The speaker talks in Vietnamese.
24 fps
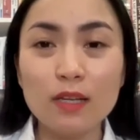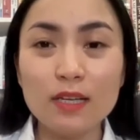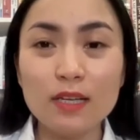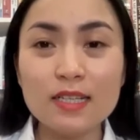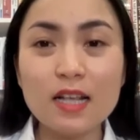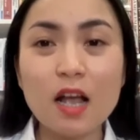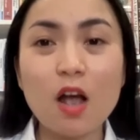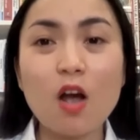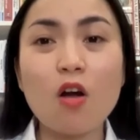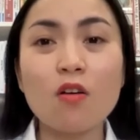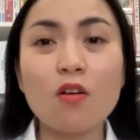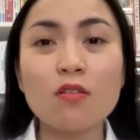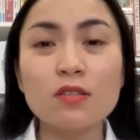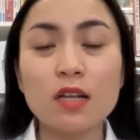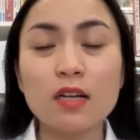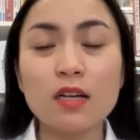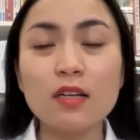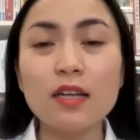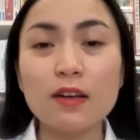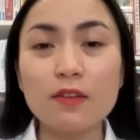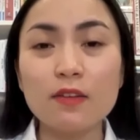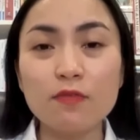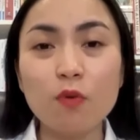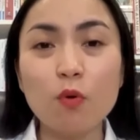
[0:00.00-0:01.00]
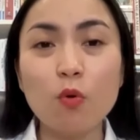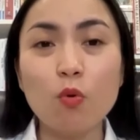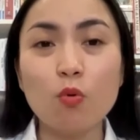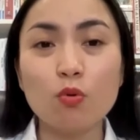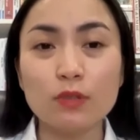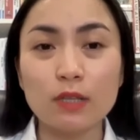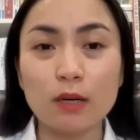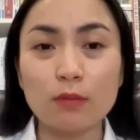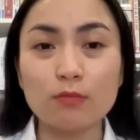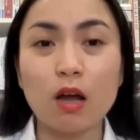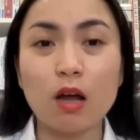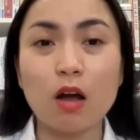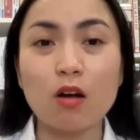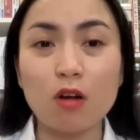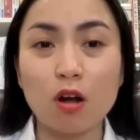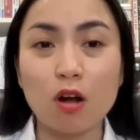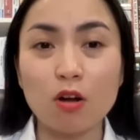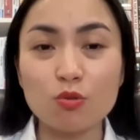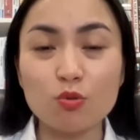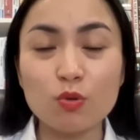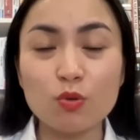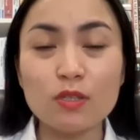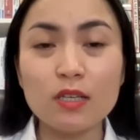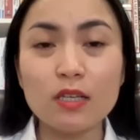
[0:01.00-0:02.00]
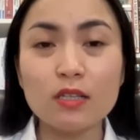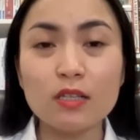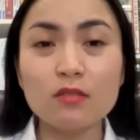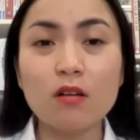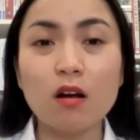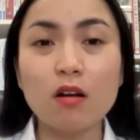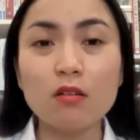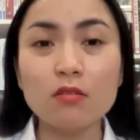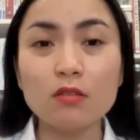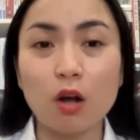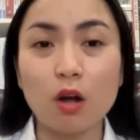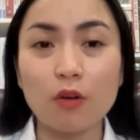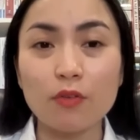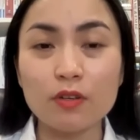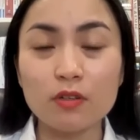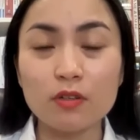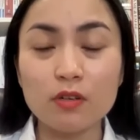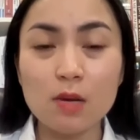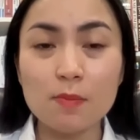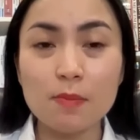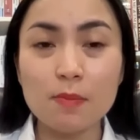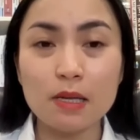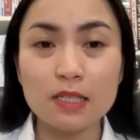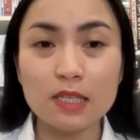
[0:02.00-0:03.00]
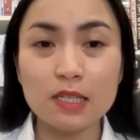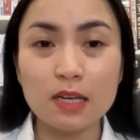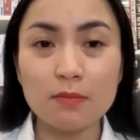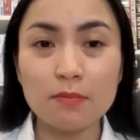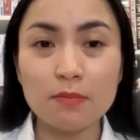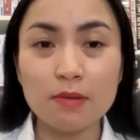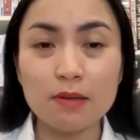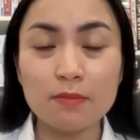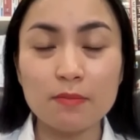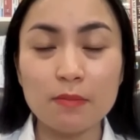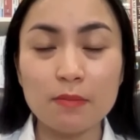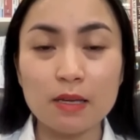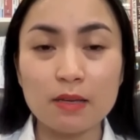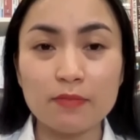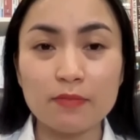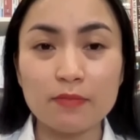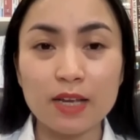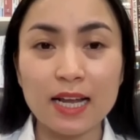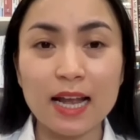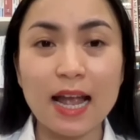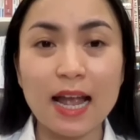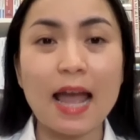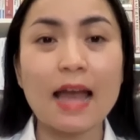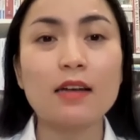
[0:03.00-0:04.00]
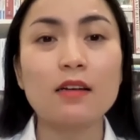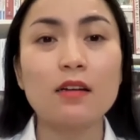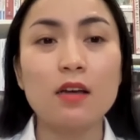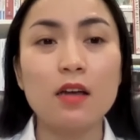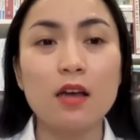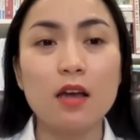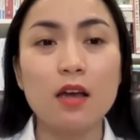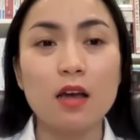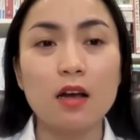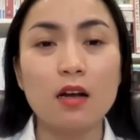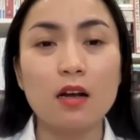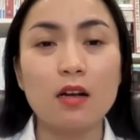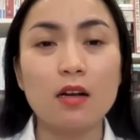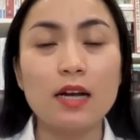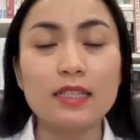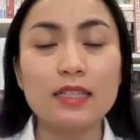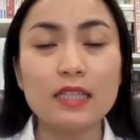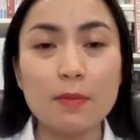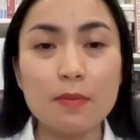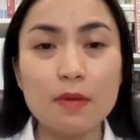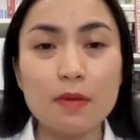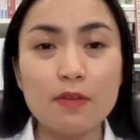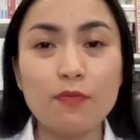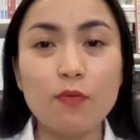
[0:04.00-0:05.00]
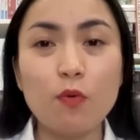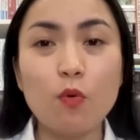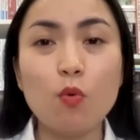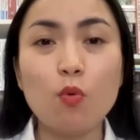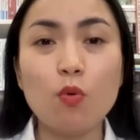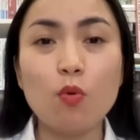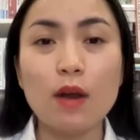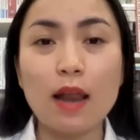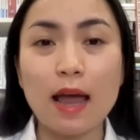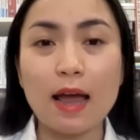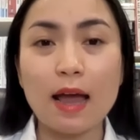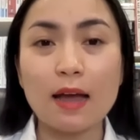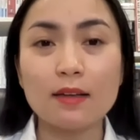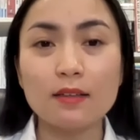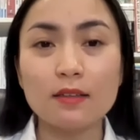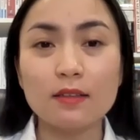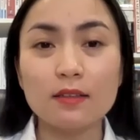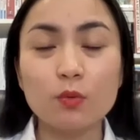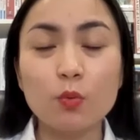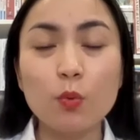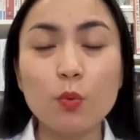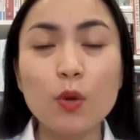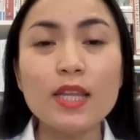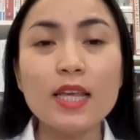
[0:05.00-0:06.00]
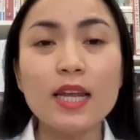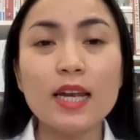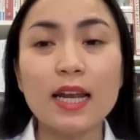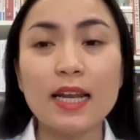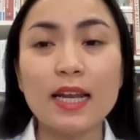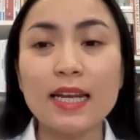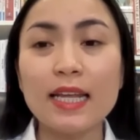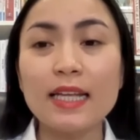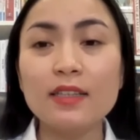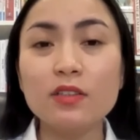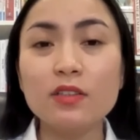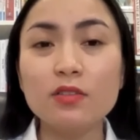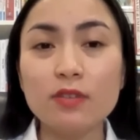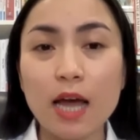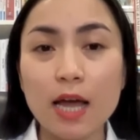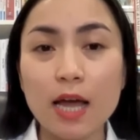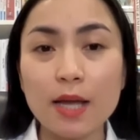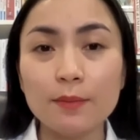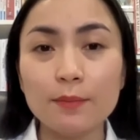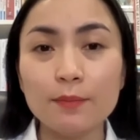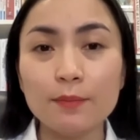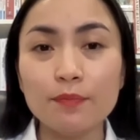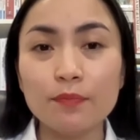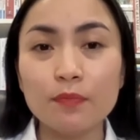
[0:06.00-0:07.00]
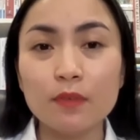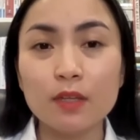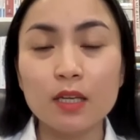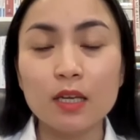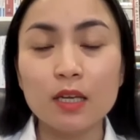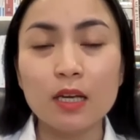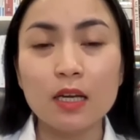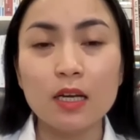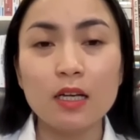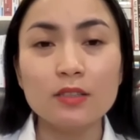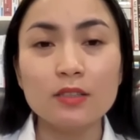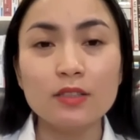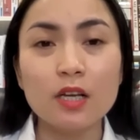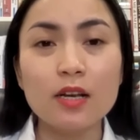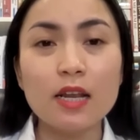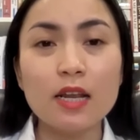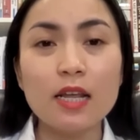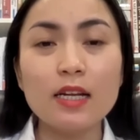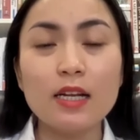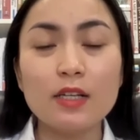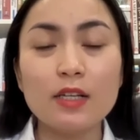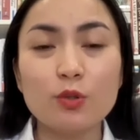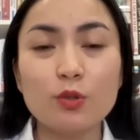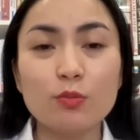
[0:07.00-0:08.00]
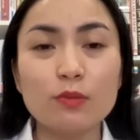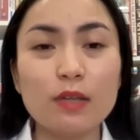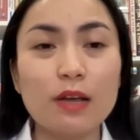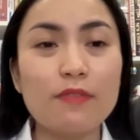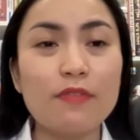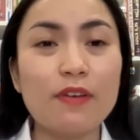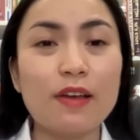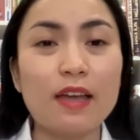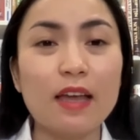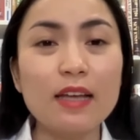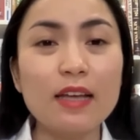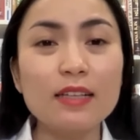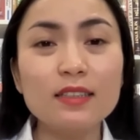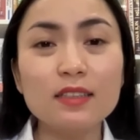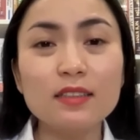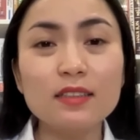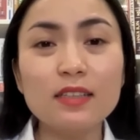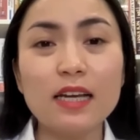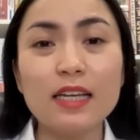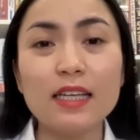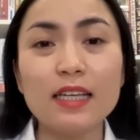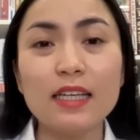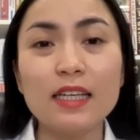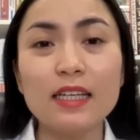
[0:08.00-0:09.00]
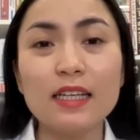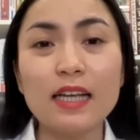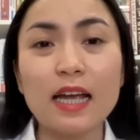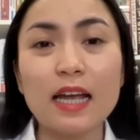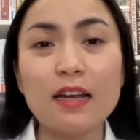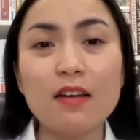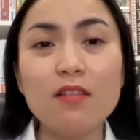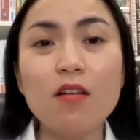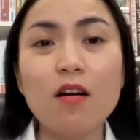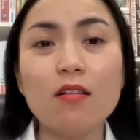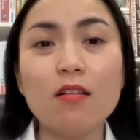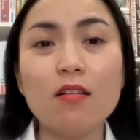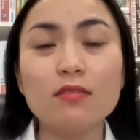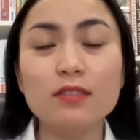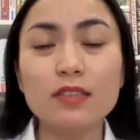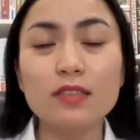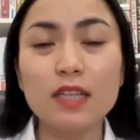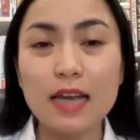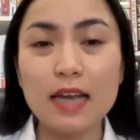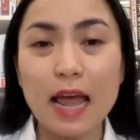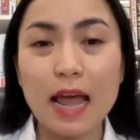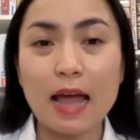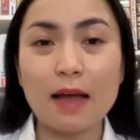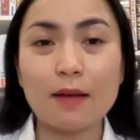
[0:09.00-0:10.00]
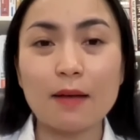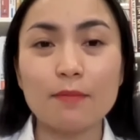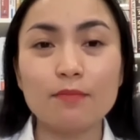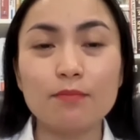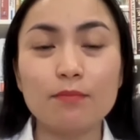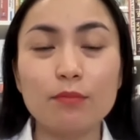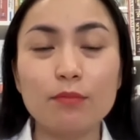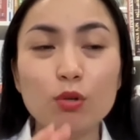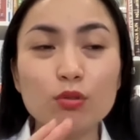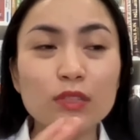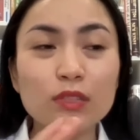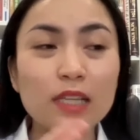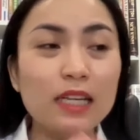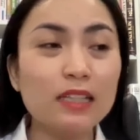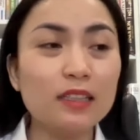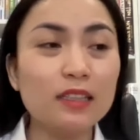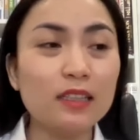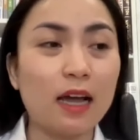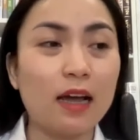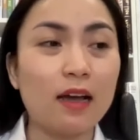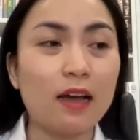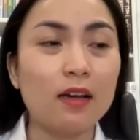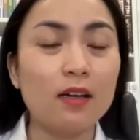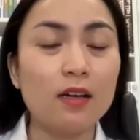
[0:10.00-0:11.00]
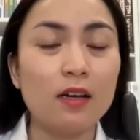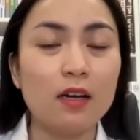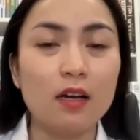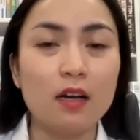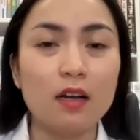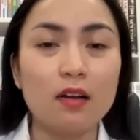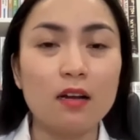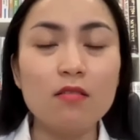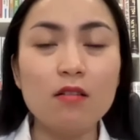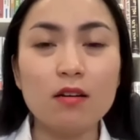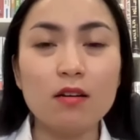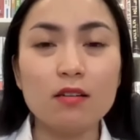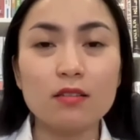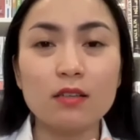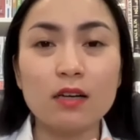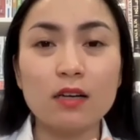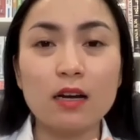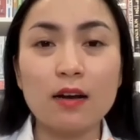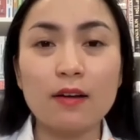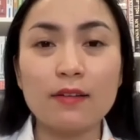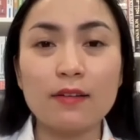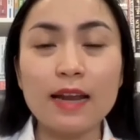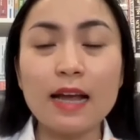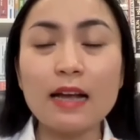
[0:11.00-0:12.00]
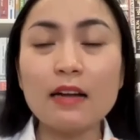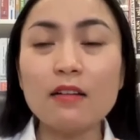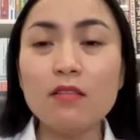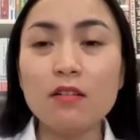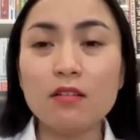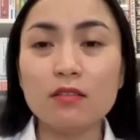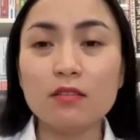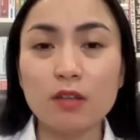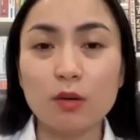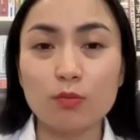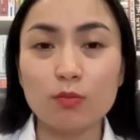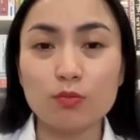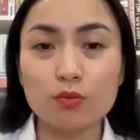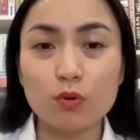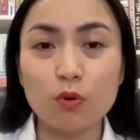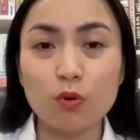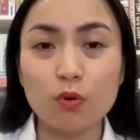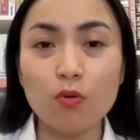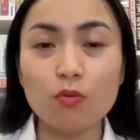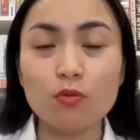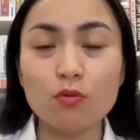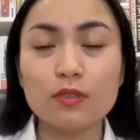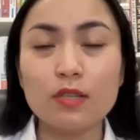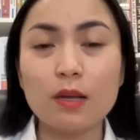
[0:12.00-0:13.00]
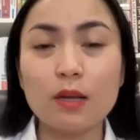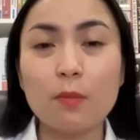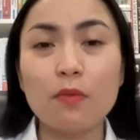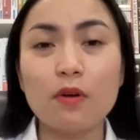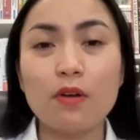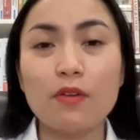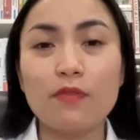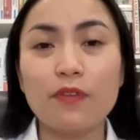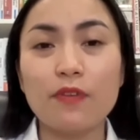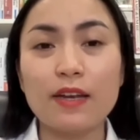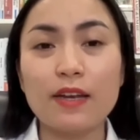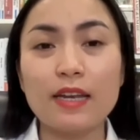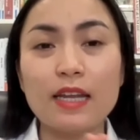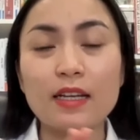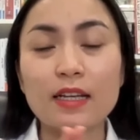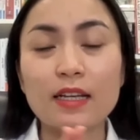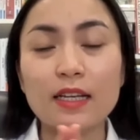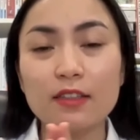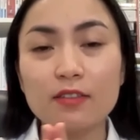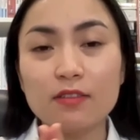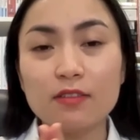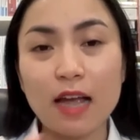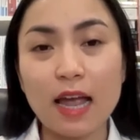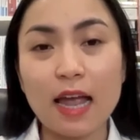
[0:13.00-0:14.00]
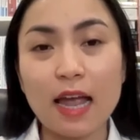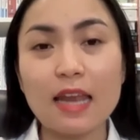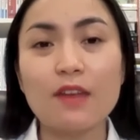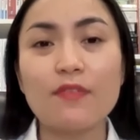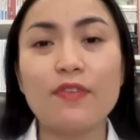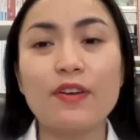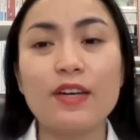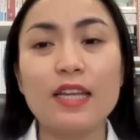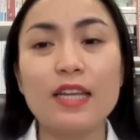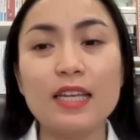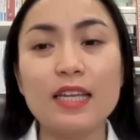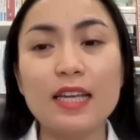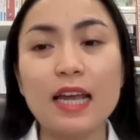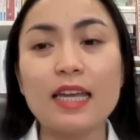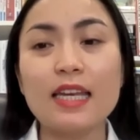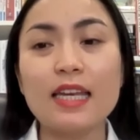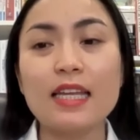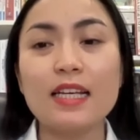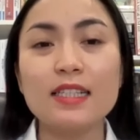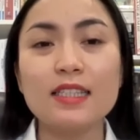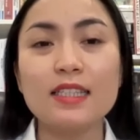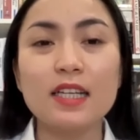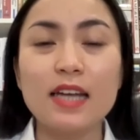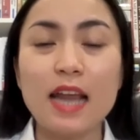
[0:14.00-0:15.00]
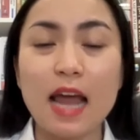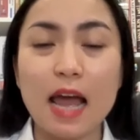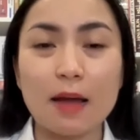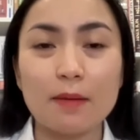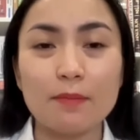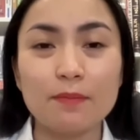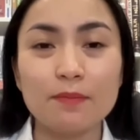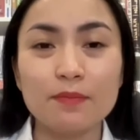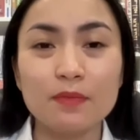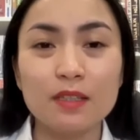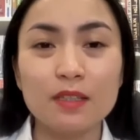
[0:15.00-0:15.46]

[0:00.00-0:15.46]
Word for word: lý do dẫn đến phù trong đó có suy dinh dưỡng có những người bệnh nhân bị bệnh về gan người ta bị phù là nguyên nhân là đến từ đây cho nên là chúng ta phải hết sức để ý cái lượng chất đạm protein và lượng uh, năng lượng tổng số xong rồi phải đến cái thứ hai là phải để ý ngay đến cái chất đạm